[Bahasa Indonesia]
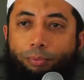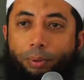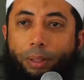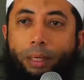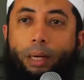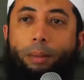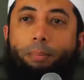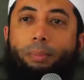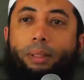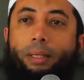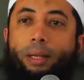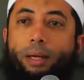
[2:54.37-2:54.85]

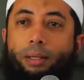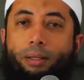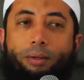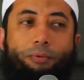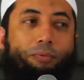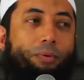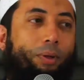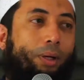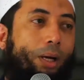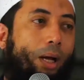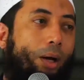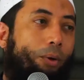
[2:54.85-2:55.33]

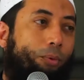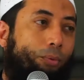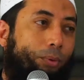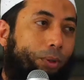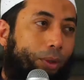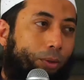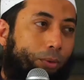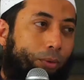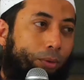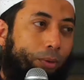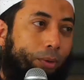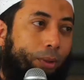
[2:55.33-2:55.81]
piramidanya
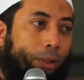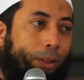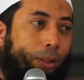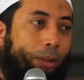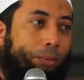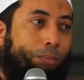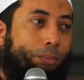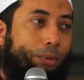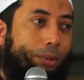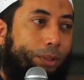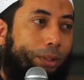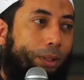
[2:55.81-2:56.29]
Fir'aun di, di
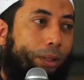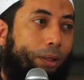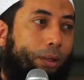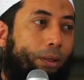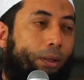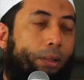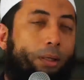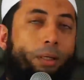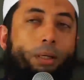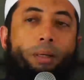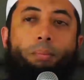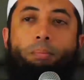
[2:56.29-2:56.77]
Mesir.